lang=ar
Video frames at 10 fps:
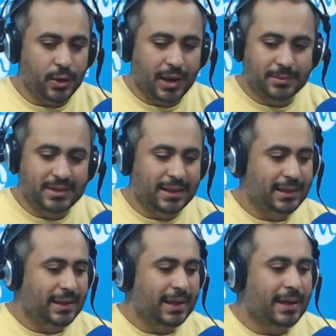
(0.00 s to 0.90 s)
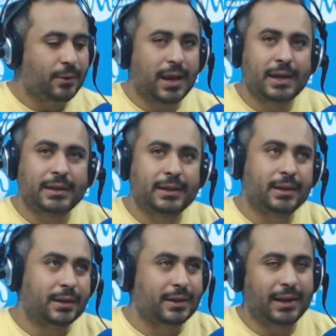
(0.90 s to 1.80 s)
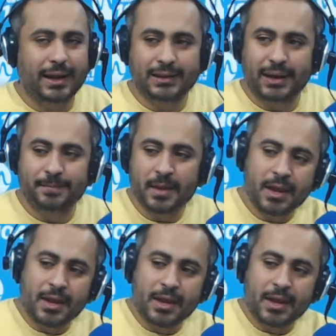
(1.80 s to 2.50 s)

وخمسين دقيقة وقيت آه، كالعادة